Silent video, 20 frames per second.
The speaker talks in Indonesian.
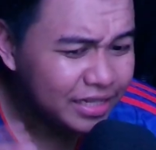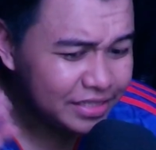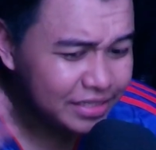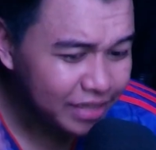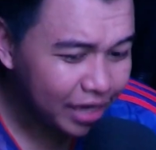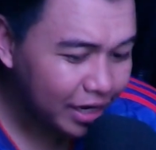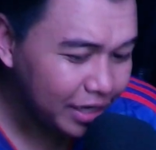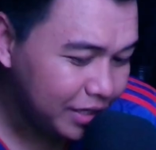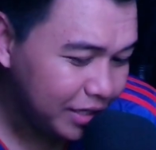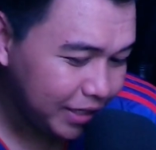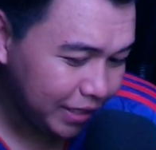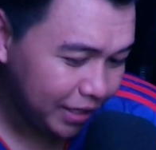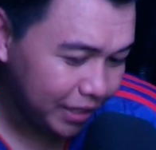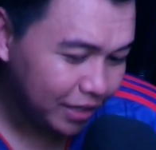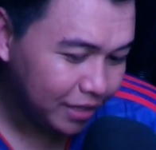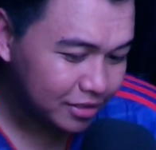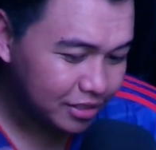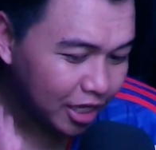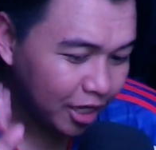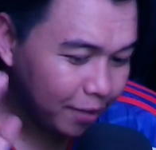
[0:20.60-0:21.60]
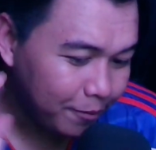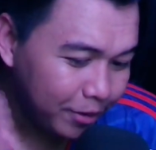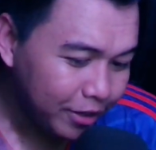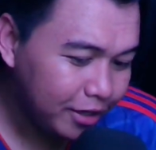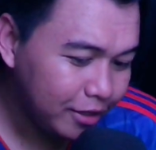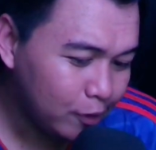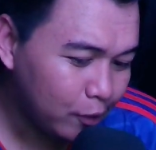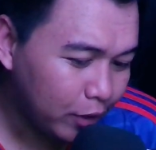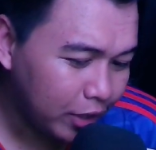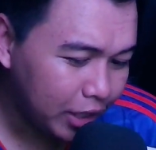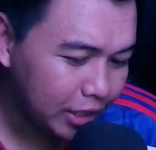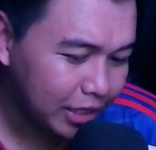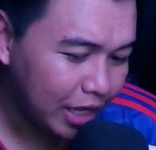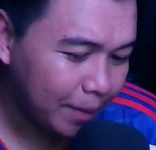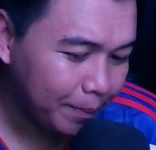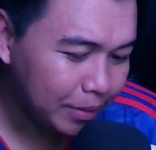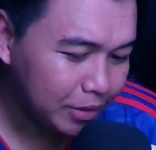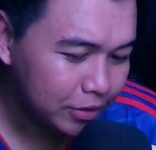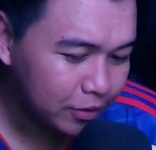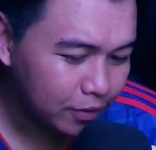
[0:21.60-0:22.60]
jadi, di Toilet
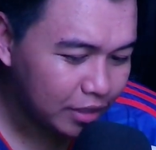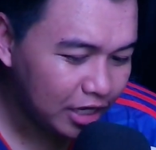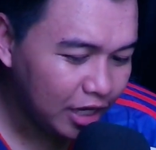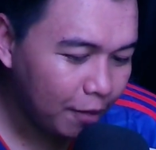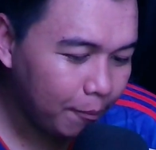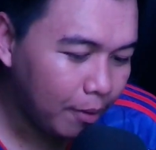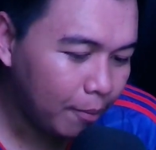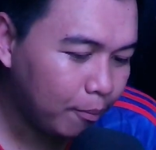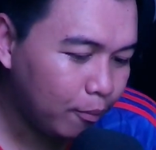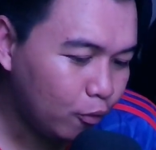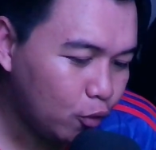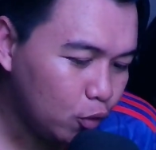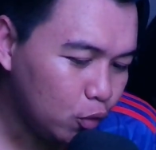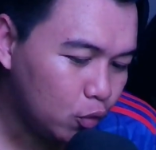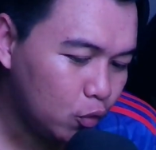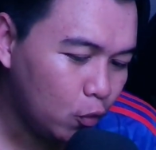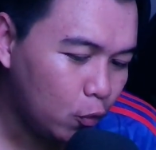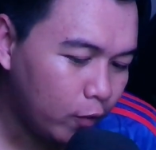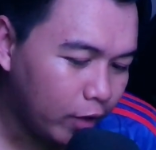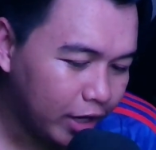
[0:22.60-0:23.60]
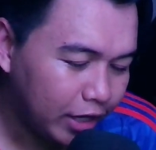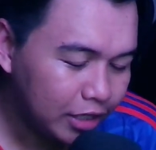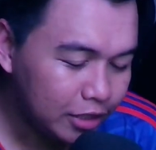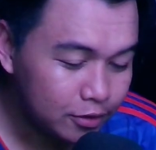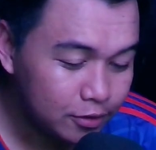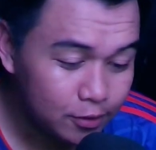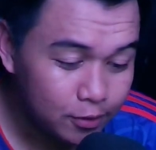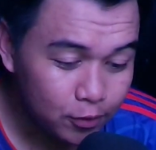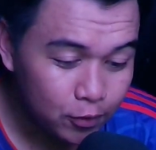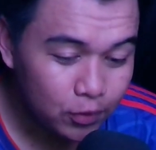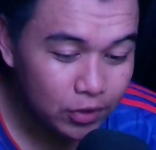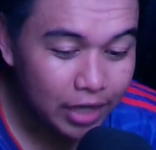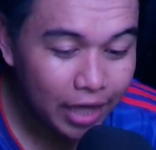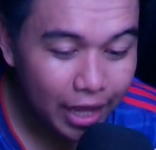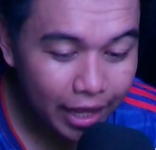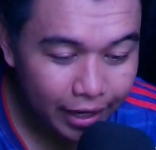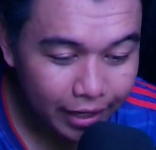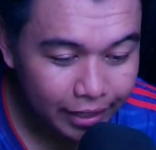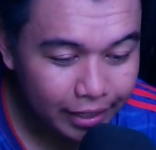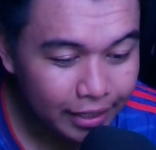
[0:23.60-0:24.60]
episode 52 ini
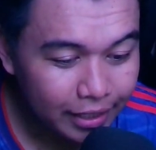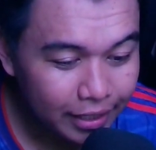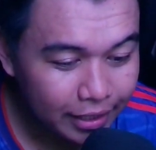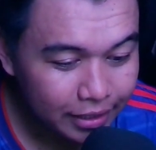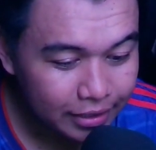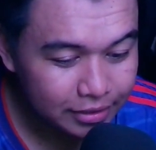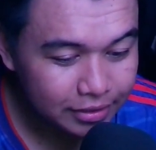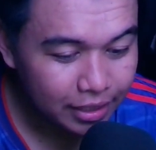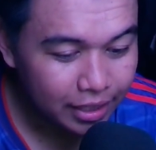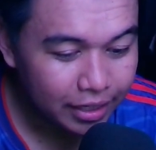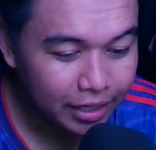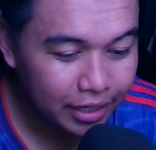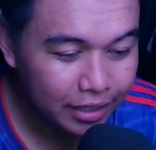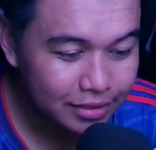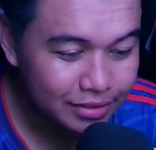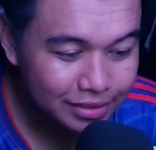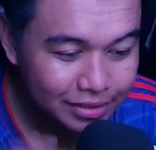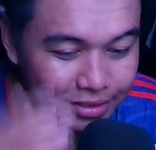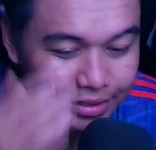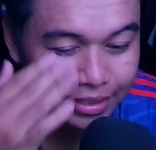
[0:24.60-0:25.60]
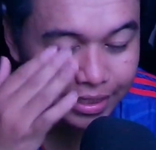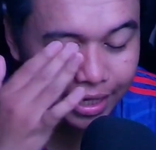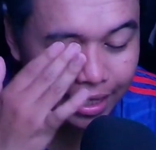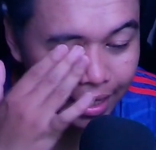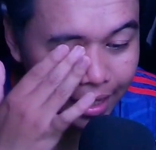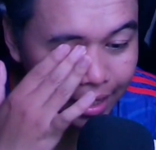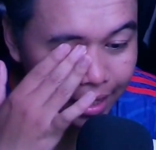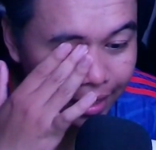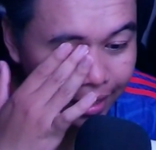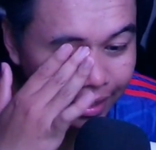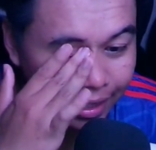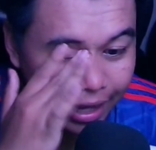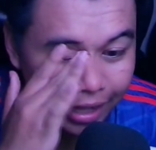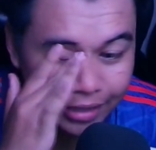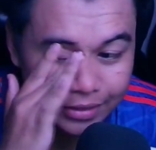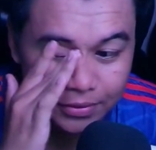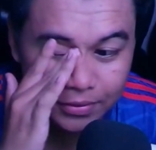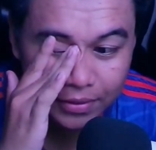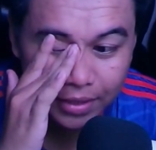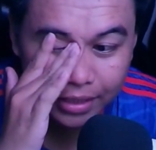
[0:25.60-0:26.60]
sudah rilis ya guys ya.
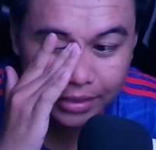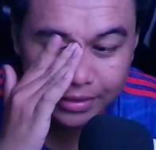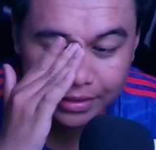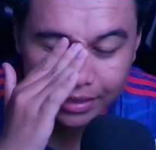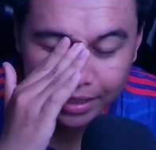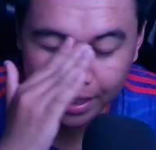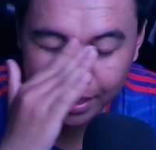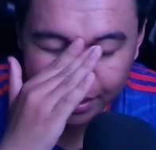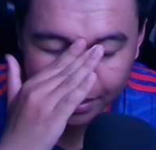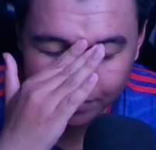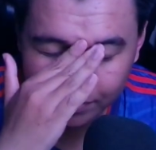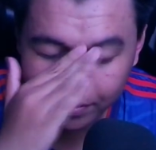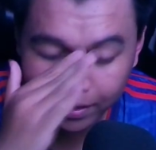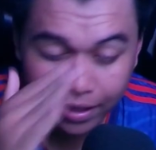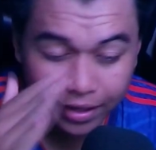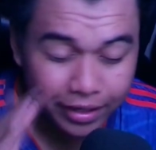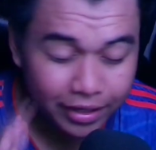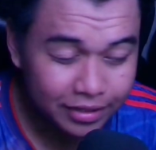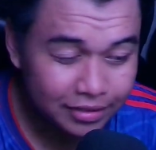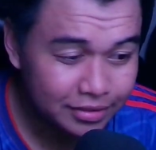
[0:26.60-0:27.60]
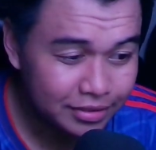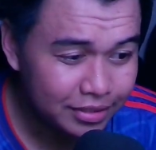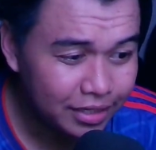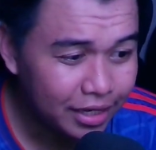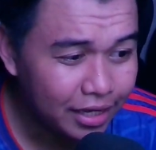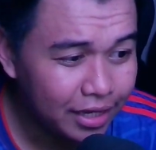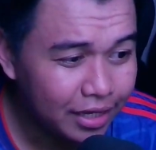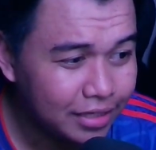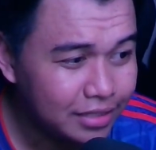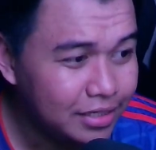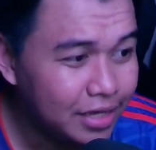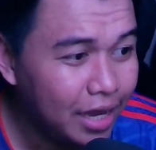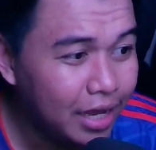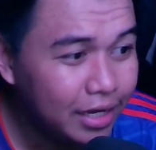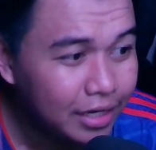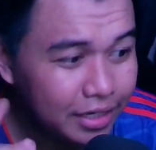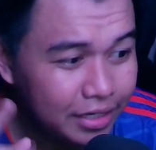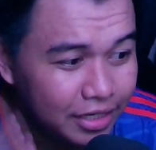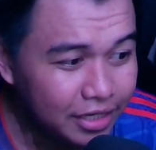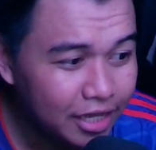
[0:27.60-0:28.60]
Langsung aja gitu ya guys ya.
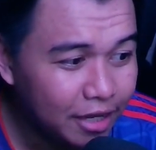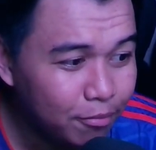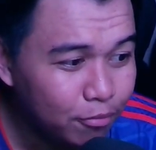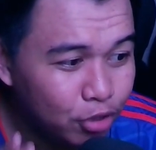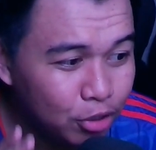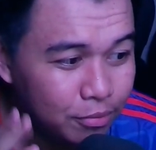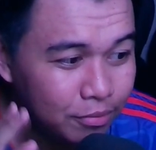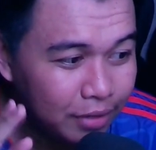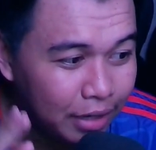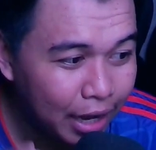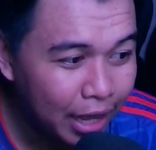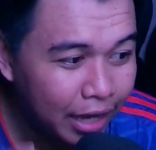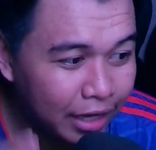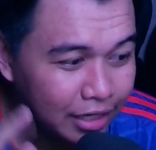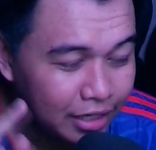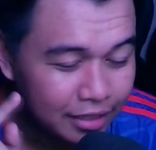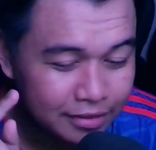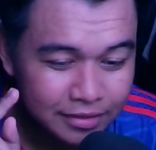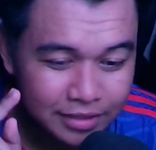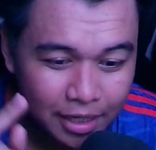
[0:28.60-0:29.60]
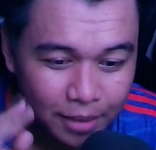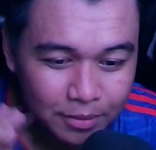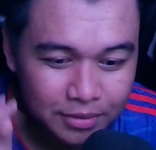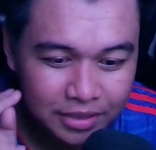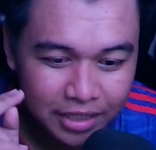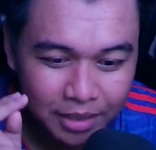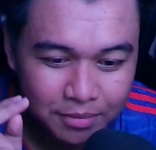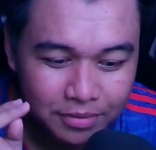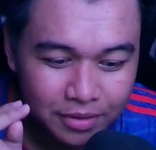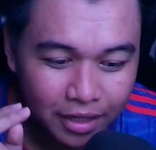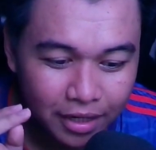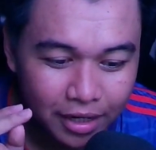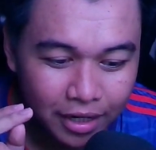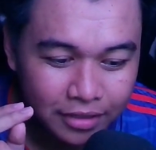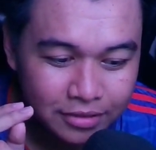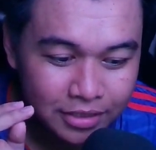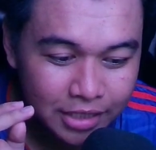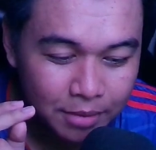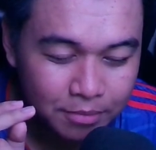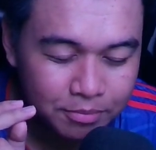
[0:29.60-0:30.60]
Jadi yang belum like dan subscribe
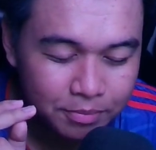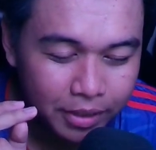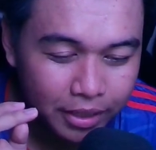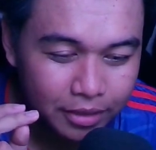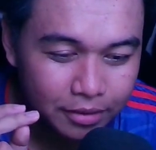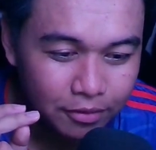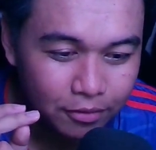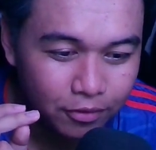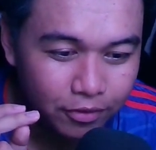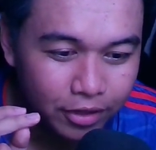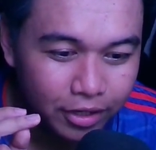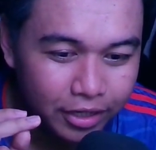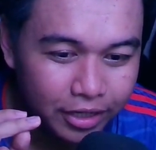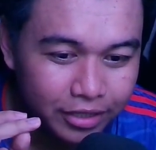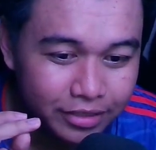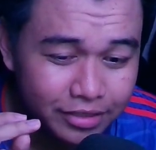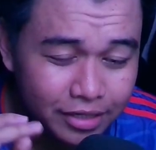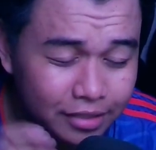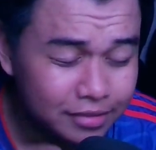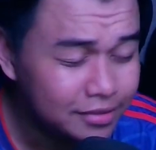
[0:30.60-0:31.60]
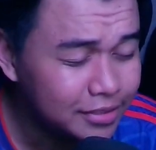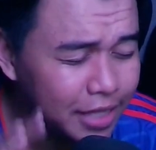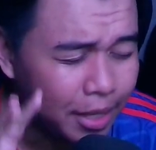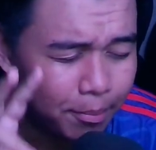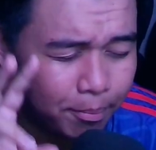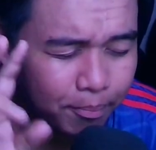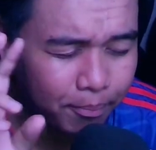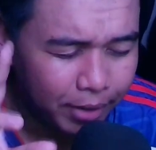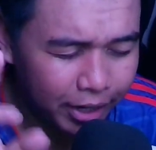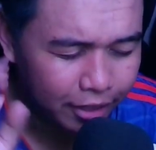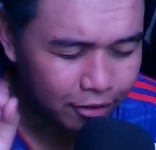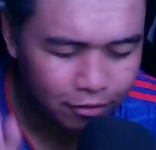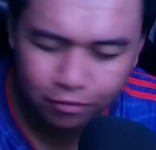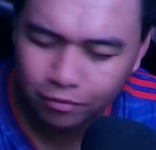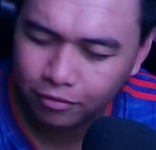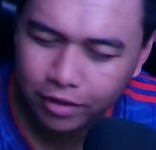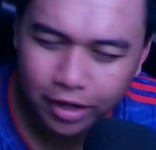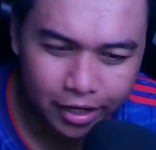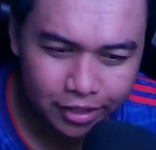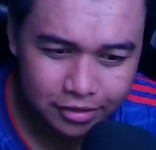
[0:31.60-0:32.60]
silahkan subscribe dulu ya guys ya. Subscribe
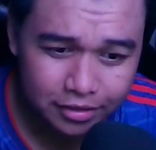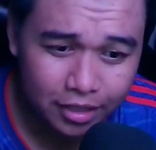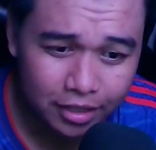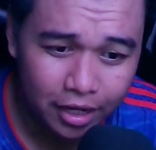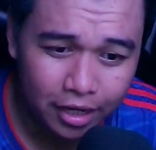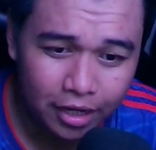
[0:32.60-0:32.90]
dulu guys ya.